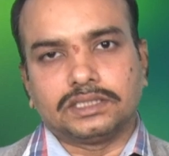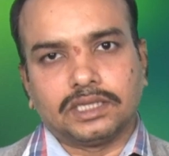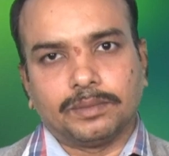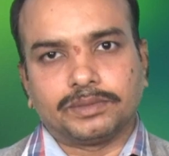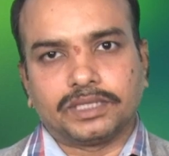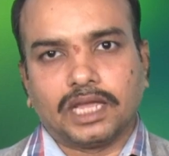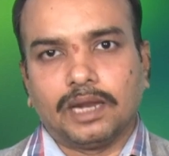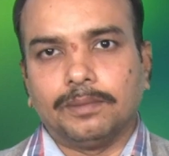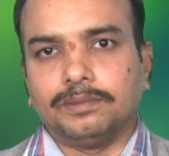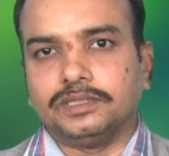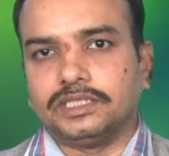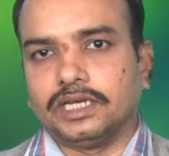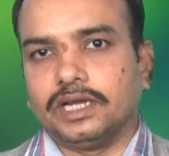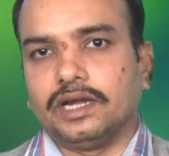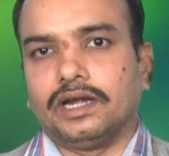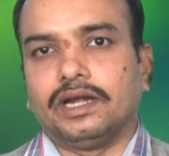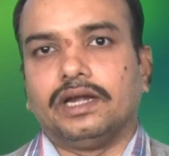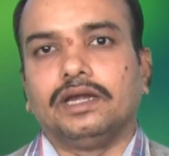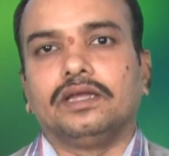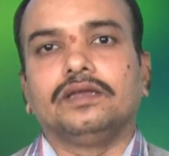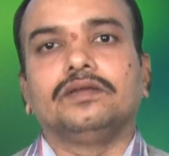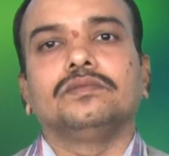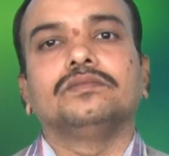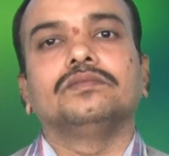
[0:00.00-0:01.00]
సబ్స్క్రైబ్
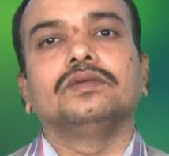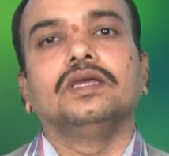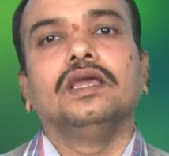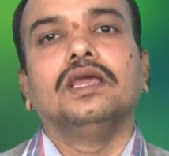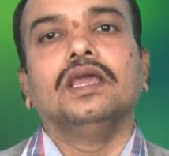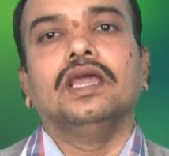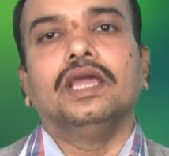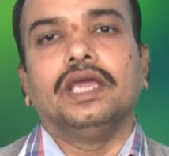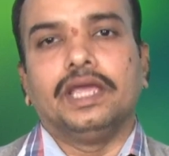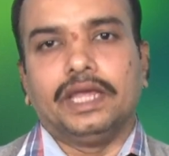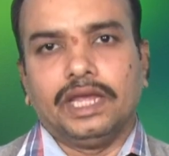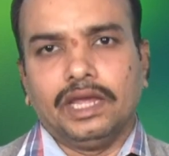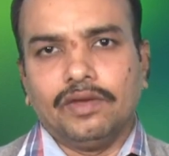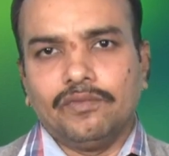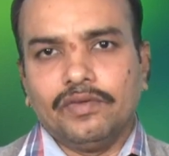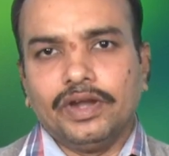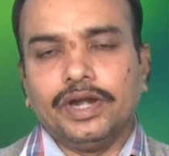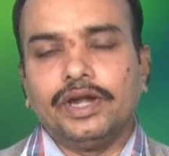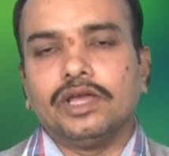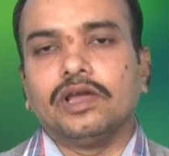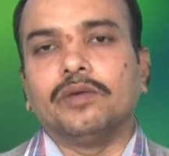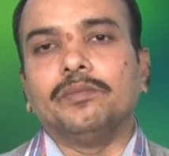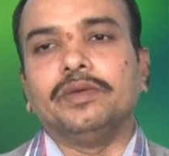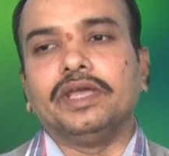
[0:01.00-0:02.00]
చేయండి ఈ
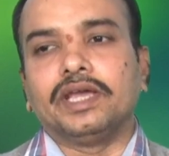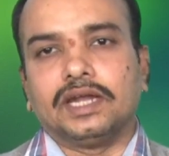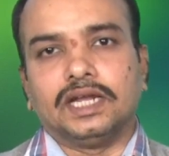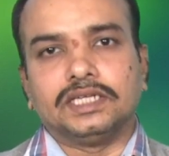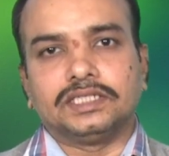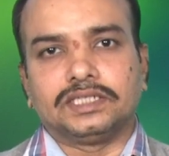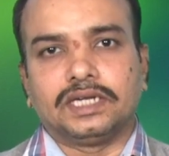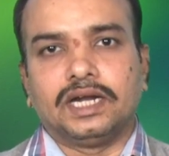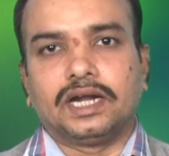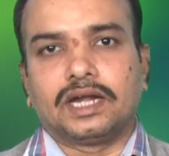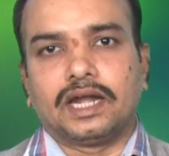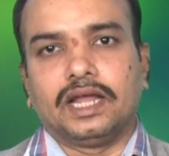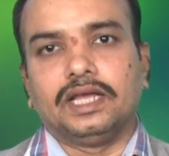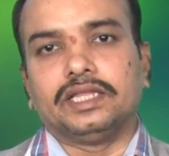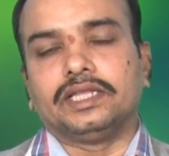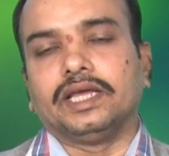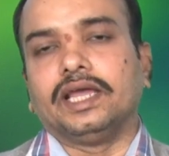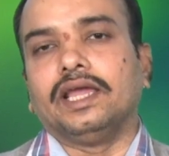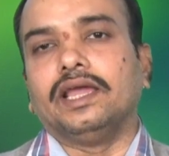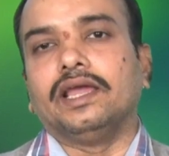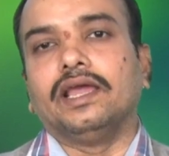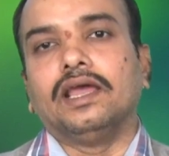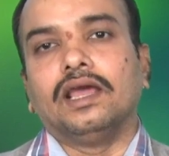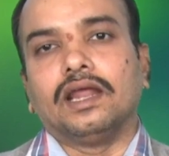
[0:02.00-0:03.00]
వీడియో మీకు
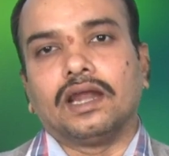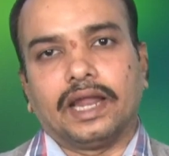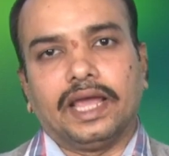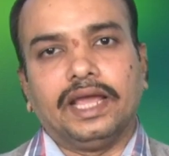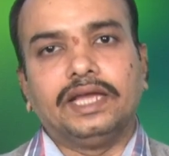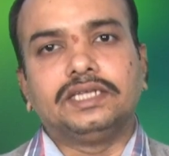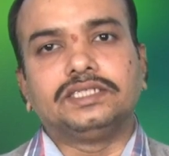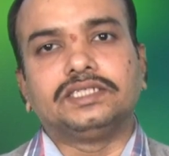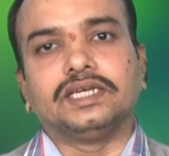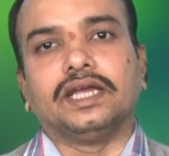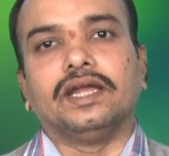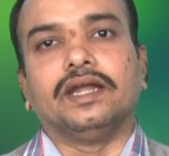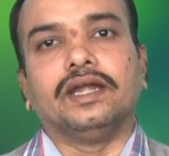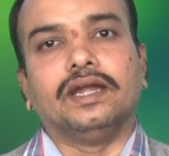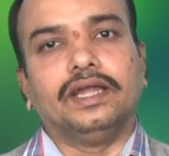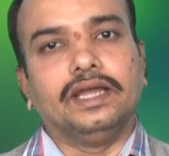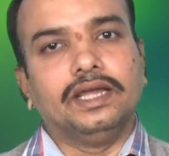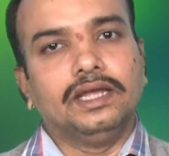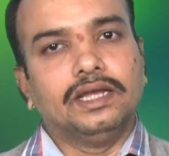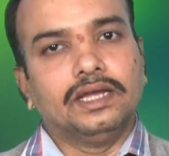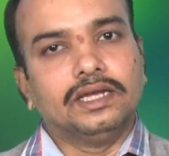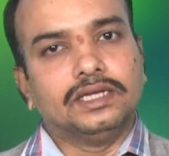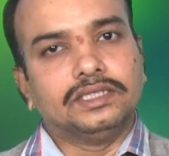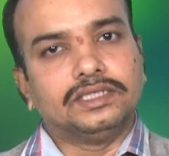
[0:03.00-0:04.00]
నచ్చినట్లయితే లైక్ చేయండి
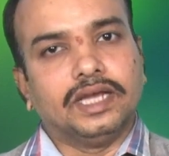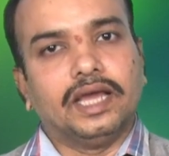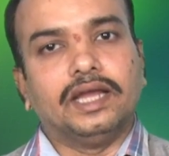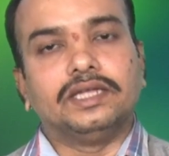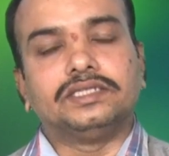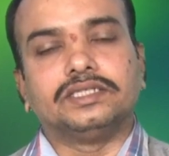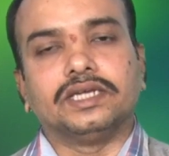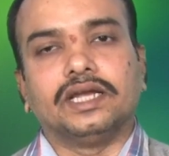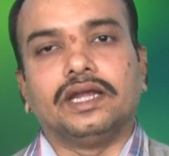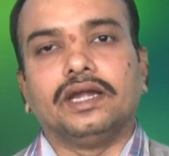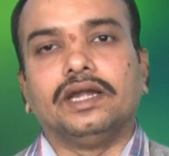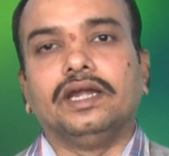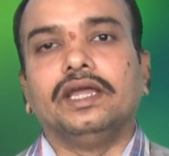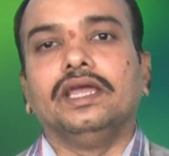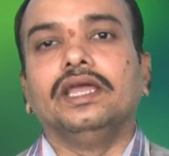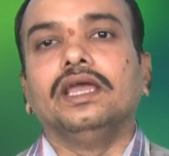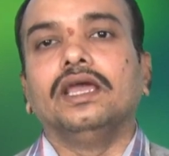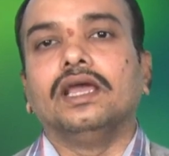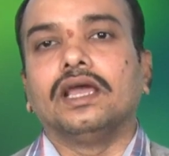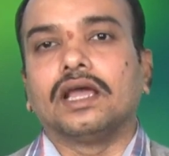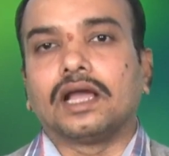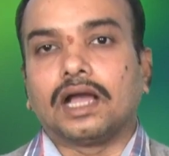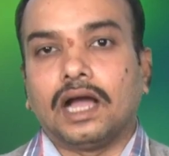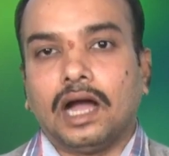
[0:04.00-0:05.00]
షేర్ చేయండి
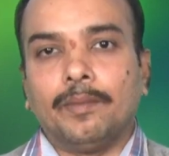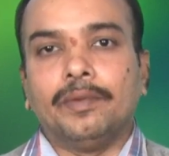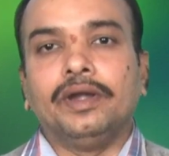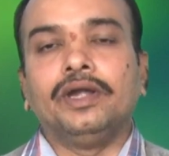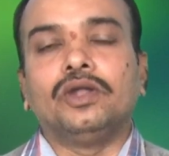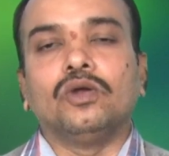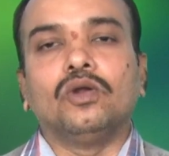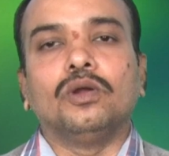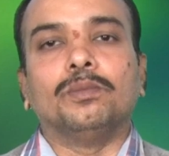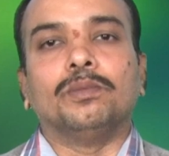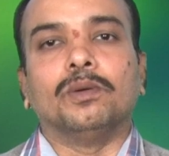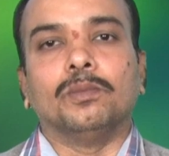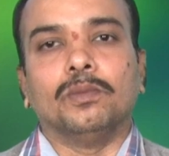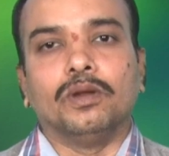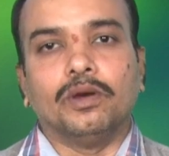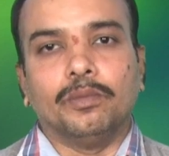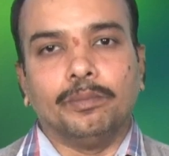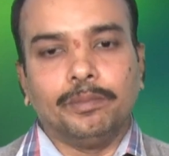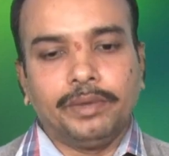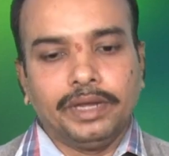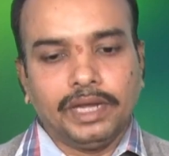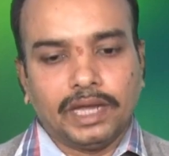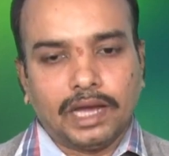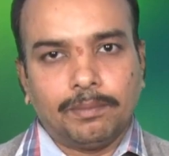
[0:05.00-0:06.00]
కామెంట్ రూపంలో
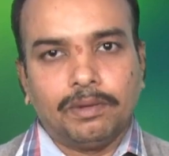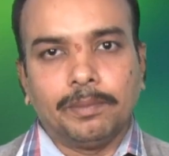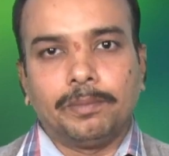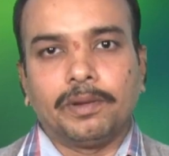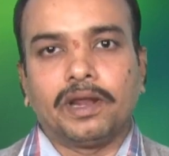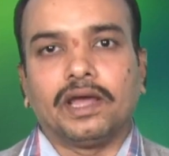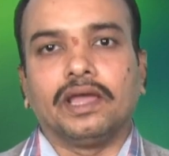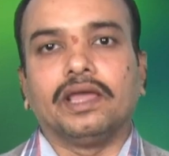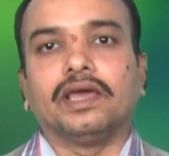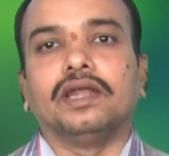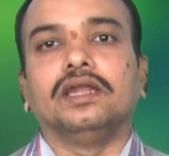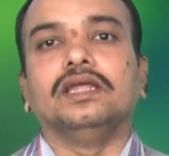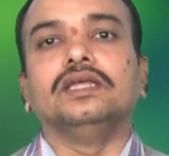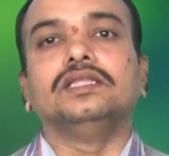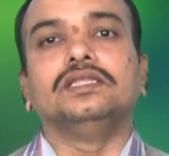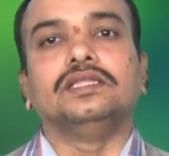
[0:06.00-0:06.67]
మీ అభిప్రాయాన్ని